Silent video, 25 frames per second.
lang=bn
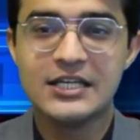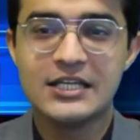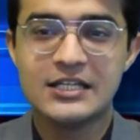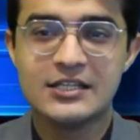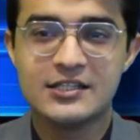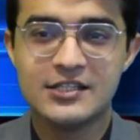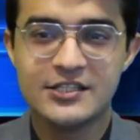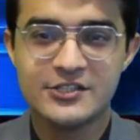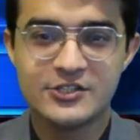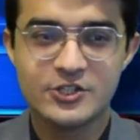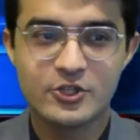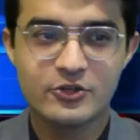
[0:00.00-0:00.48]

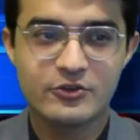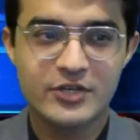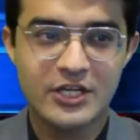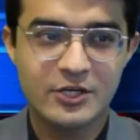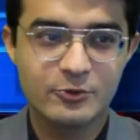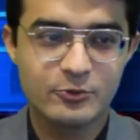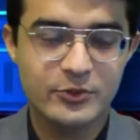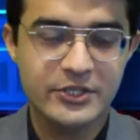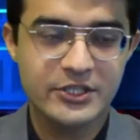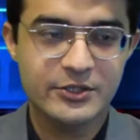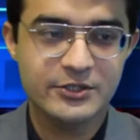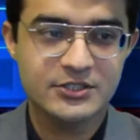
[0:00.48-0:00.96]
দ্বিতীয়
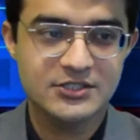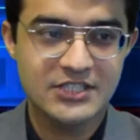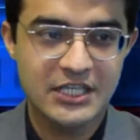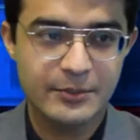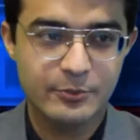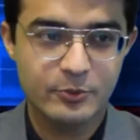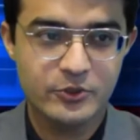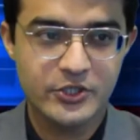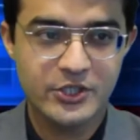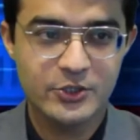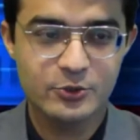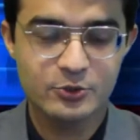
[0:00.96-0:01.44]
রানওয়ে
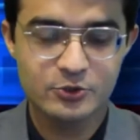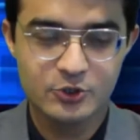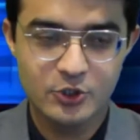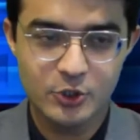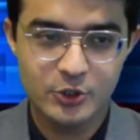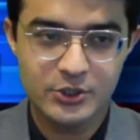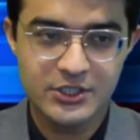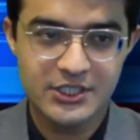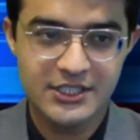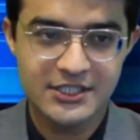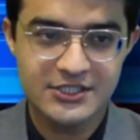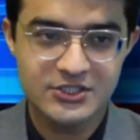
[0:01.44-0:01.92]
স্থাপনের উদ্যোগ
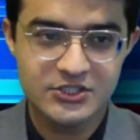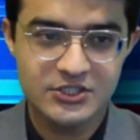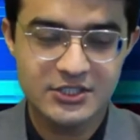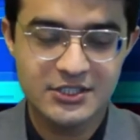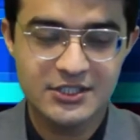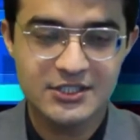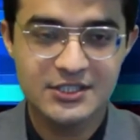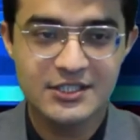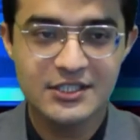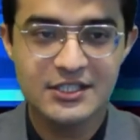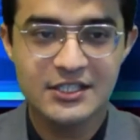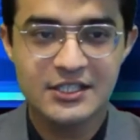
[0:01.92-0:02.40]
নিয়েছে
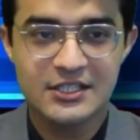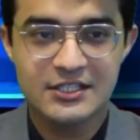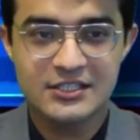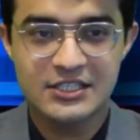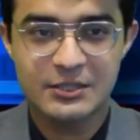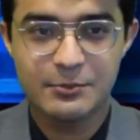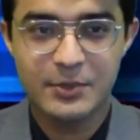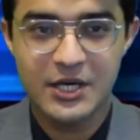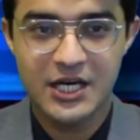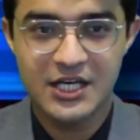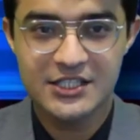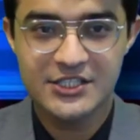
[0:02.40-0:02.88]

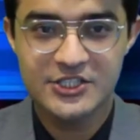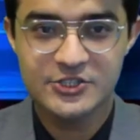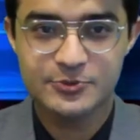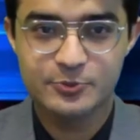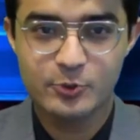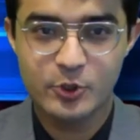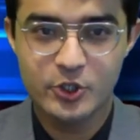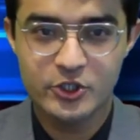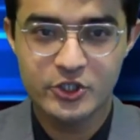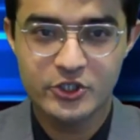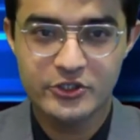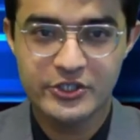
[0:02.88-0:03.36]
দ্য বাংলাদেশ
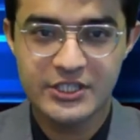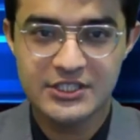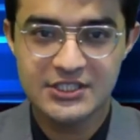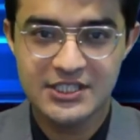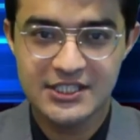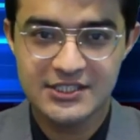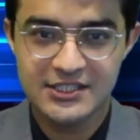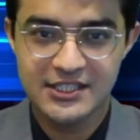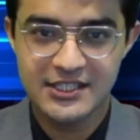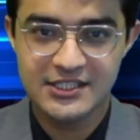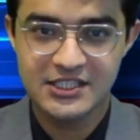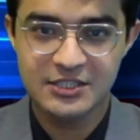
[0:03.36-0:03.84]
মনিটরের
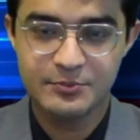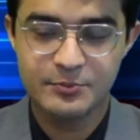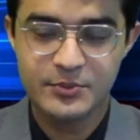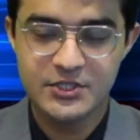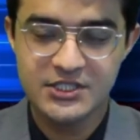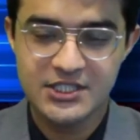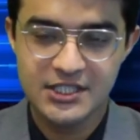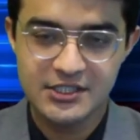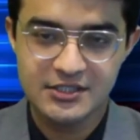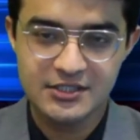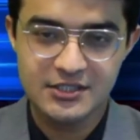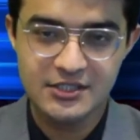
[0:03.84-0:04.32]
সাথে একটি
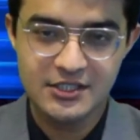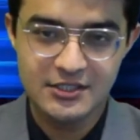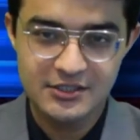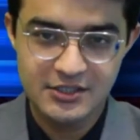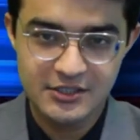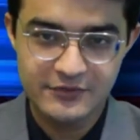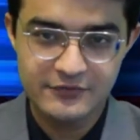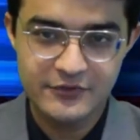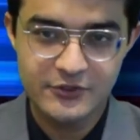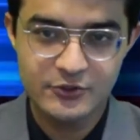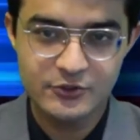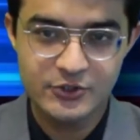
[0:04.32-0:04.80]
বিশেষ
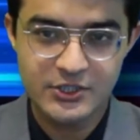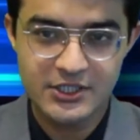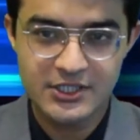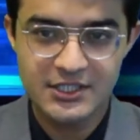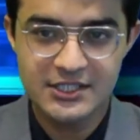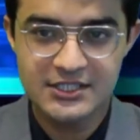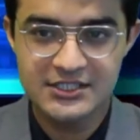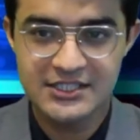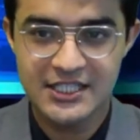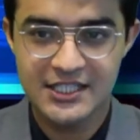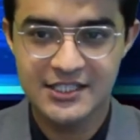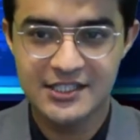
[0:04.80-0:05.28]
ইন্টারভিউতে
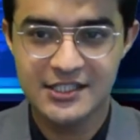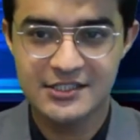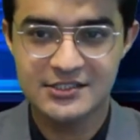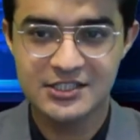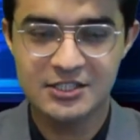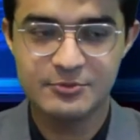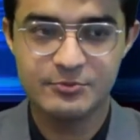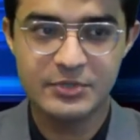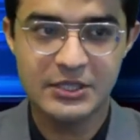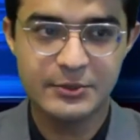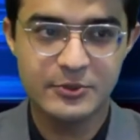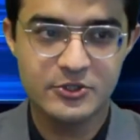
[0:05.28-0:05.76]

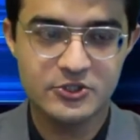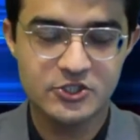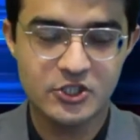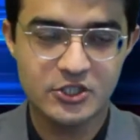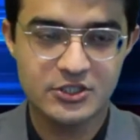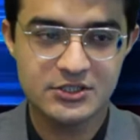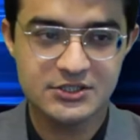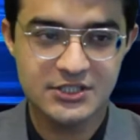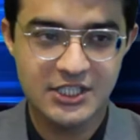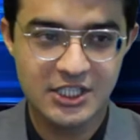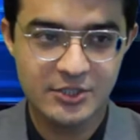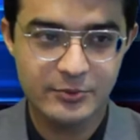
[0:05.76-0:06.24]
জানিয়েছেন বেবিচক
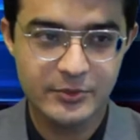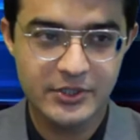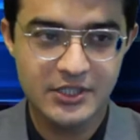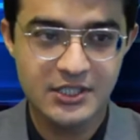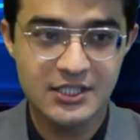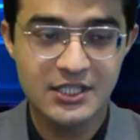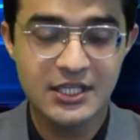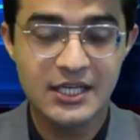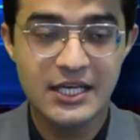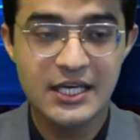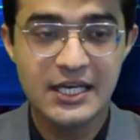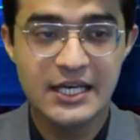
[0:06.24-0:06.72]
চেয়ারম্যান
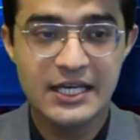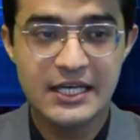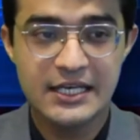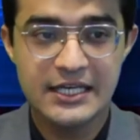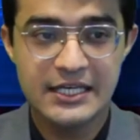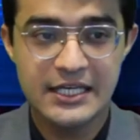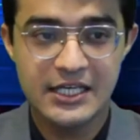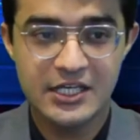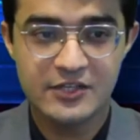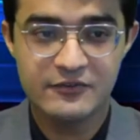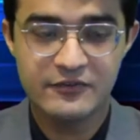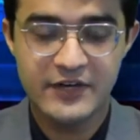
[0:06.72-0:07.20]

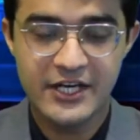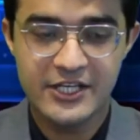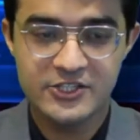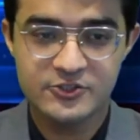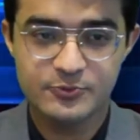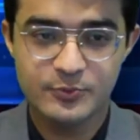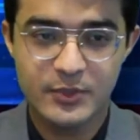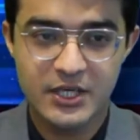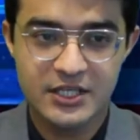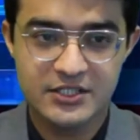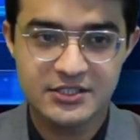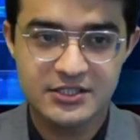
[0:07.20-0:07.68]
এয়ার ভাইস
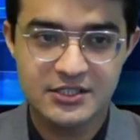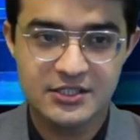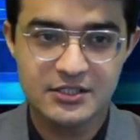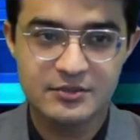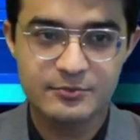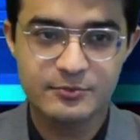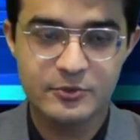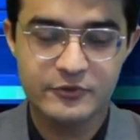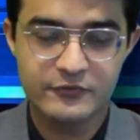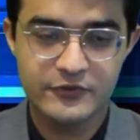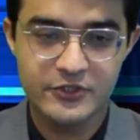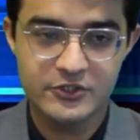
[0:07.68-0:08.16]
মার্শাল
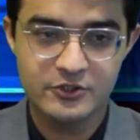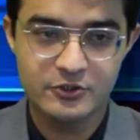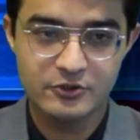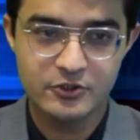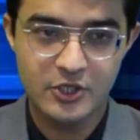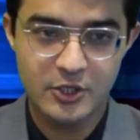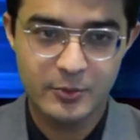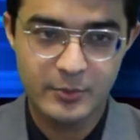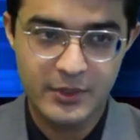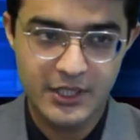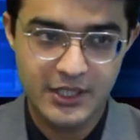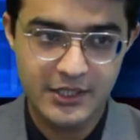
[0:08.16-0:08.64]
মুফিদুর
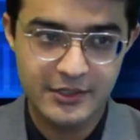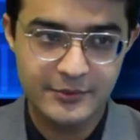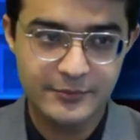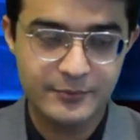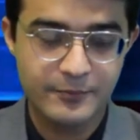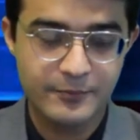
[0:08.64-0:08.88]
রহমান